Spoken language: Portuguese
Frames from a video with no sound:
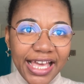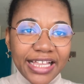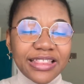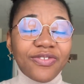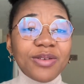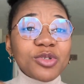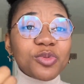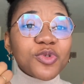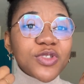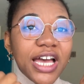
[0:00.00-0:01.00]
Devemos
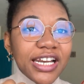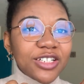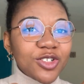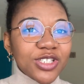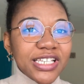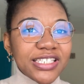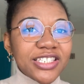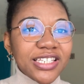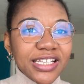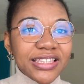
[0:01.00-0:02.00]
mudar as nossas
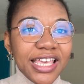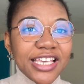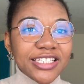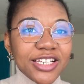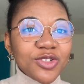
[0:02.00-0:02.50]
estratégias.